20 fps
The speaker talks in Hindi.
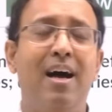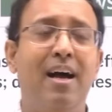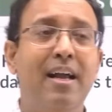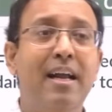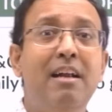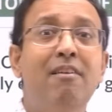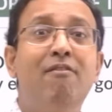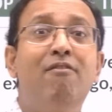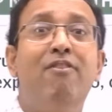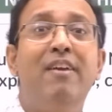
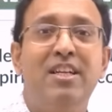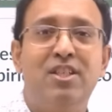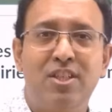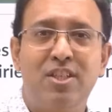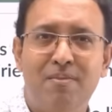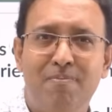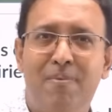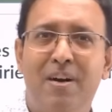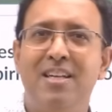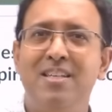
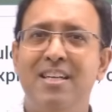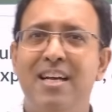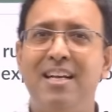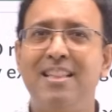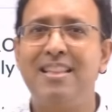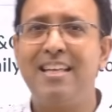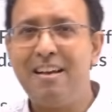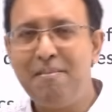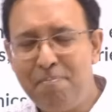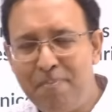इन्फ्लेशन बढ़
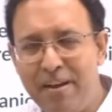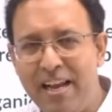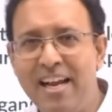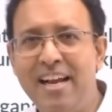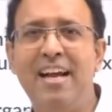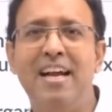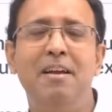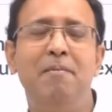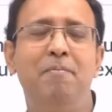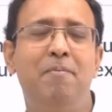जाता है
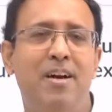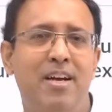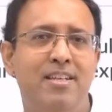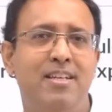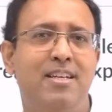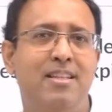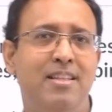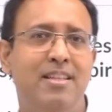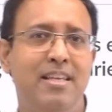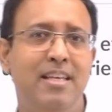महंगाई बढ़
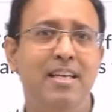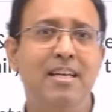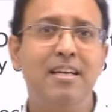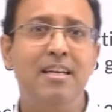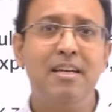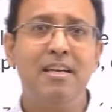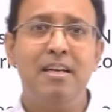जाती है